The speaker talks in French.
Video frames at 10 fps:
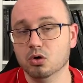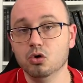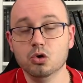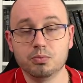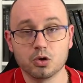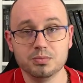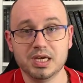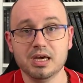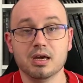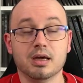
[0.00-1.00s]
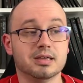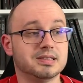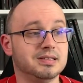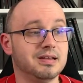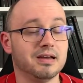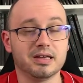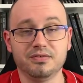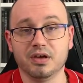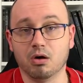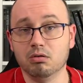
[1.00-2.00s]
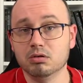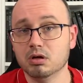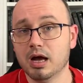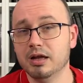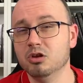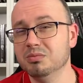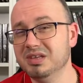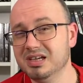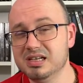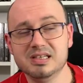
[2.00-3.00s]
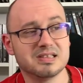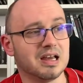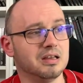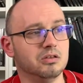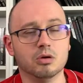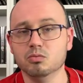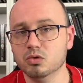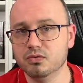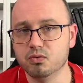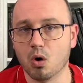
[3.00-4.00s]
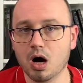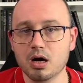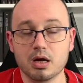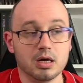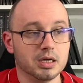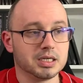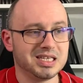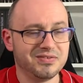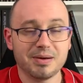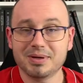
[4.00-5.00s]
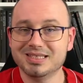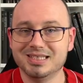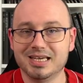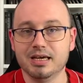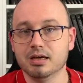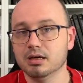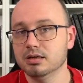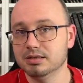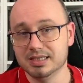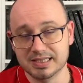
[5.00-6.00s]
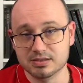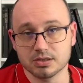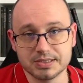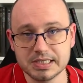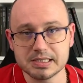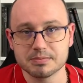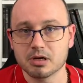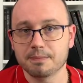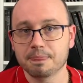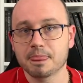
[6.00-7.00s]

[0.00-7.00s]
Le premier, c'est un révérend, un homme d'église, un homme de foi, qui va pratiquer des exorcismes.